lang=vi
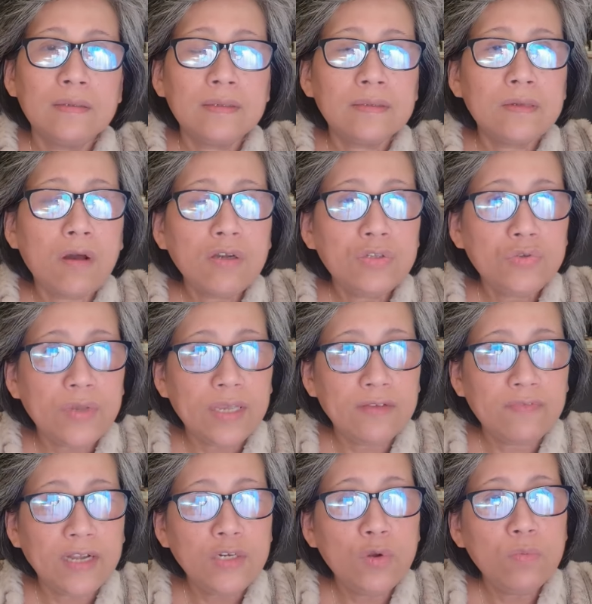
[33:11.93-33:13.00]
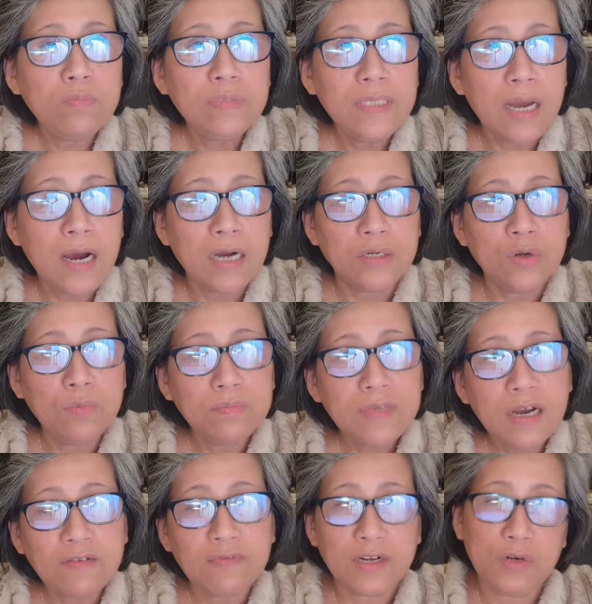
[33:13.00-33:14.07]
nói chuyện phải đúng giờ đúng
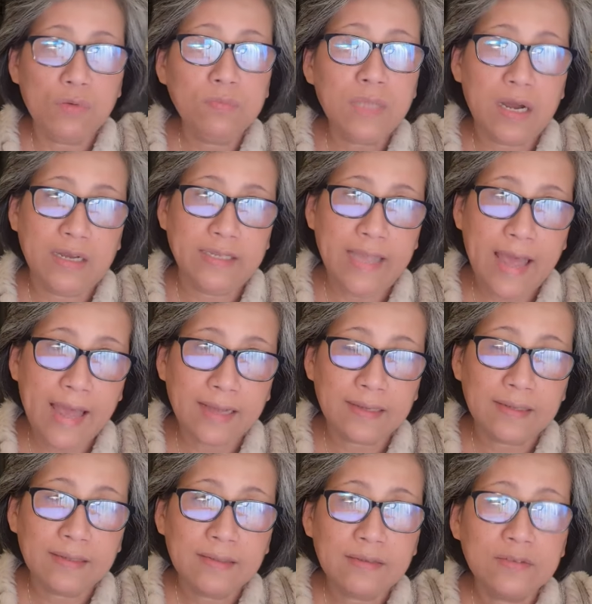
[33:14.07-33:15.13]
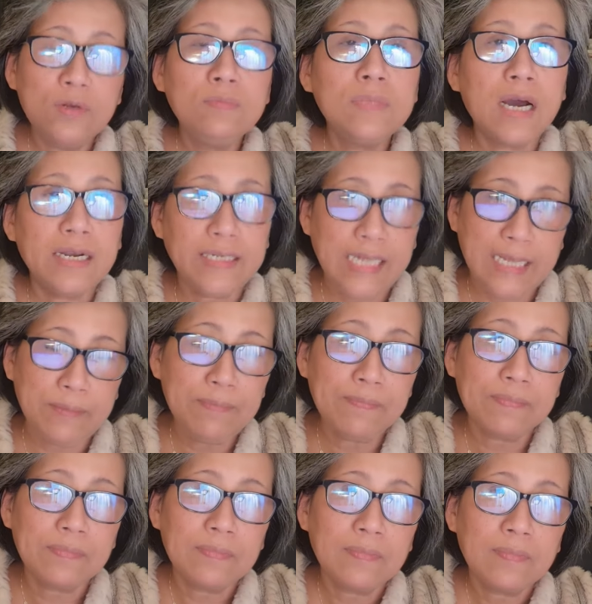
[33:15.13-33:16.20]
giấc và đúng thời gian đúng thời điểm
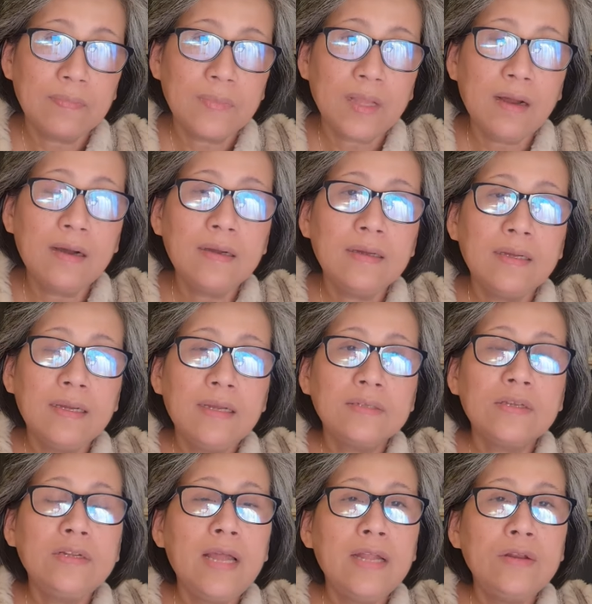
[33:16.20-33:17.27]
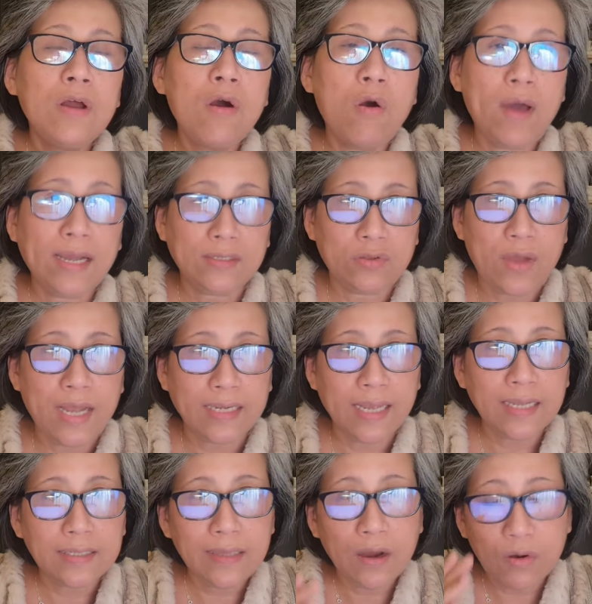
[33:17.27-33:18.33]
đó cho nên nó hoàn toàn
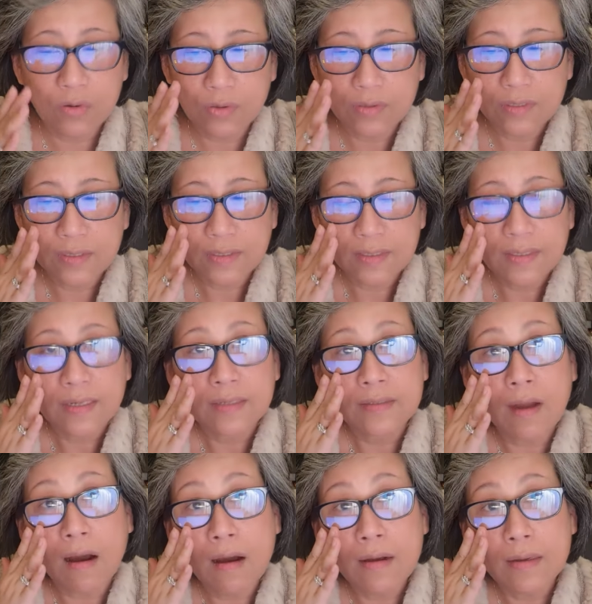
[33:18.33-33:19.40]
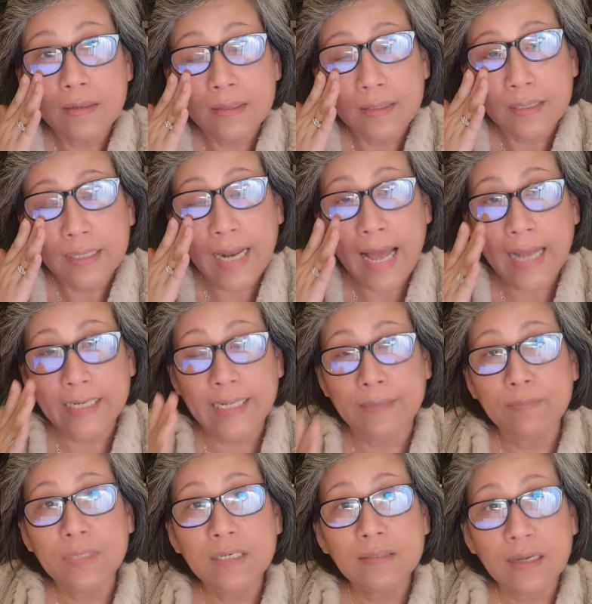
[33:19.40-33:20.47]
khác nhau đó là
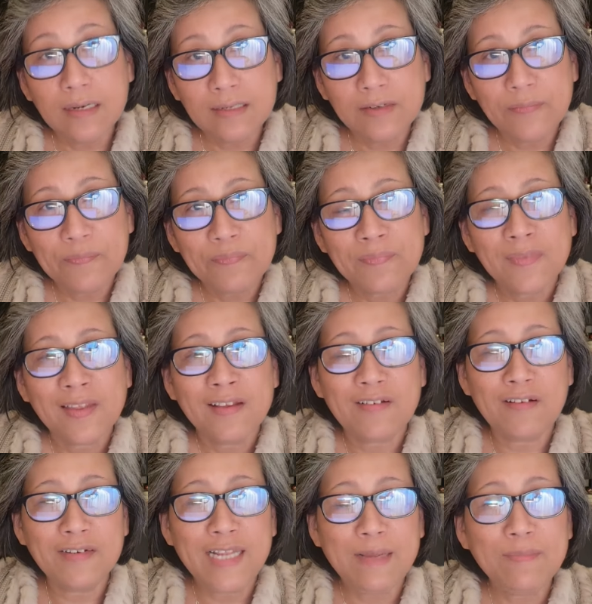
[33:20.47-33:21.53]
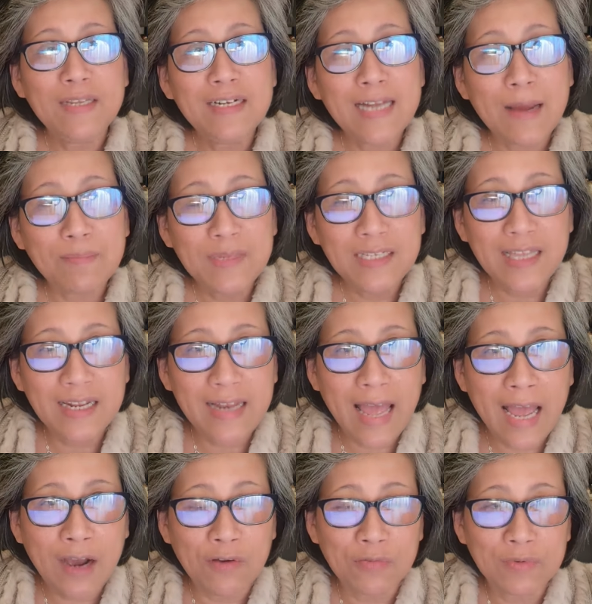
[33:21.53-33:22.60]
điểm thứ tư còn điểm thứ năm như thế
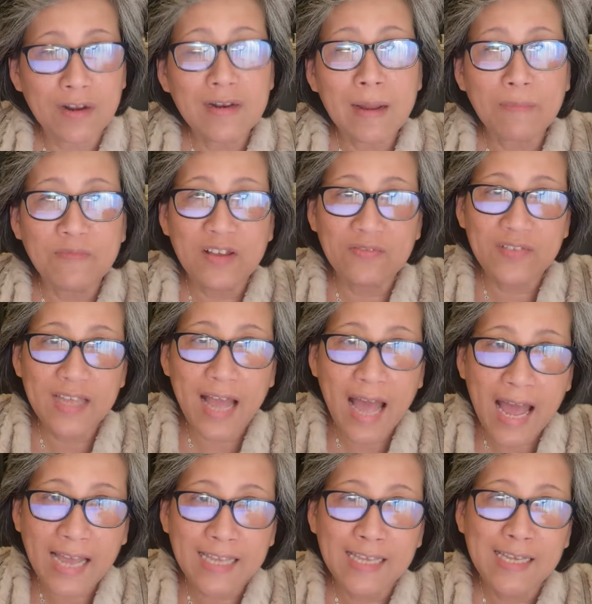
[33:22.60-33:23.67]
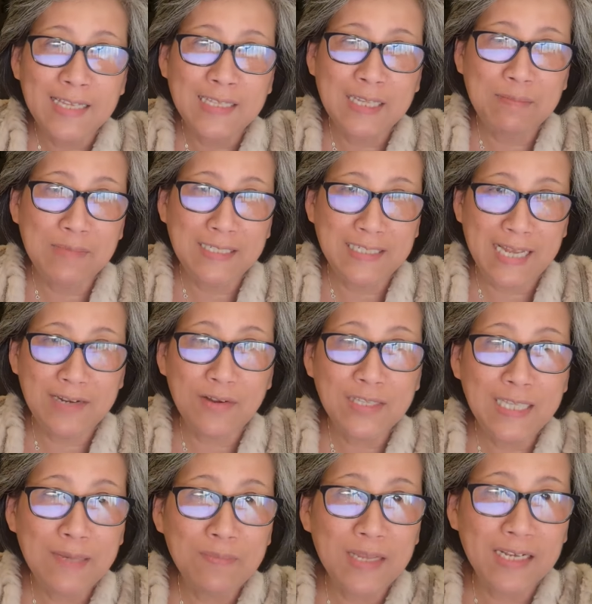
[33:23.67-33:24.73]
nào nó nằm về phía ai thì mình sẽ nói
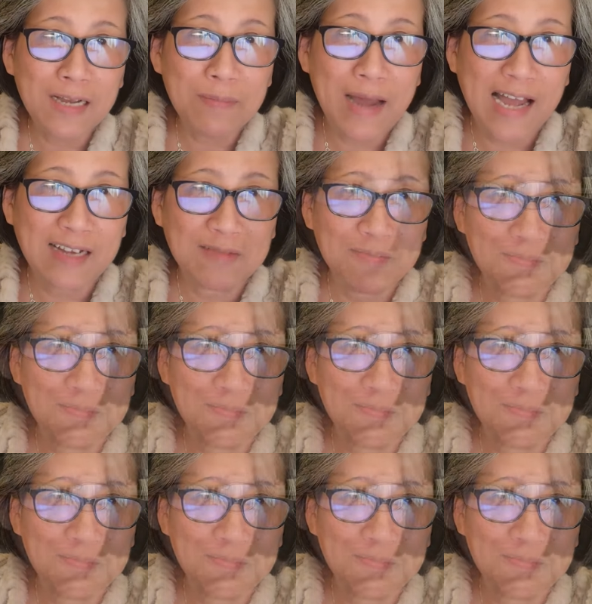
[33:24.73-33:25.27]
tiếp nha các bạn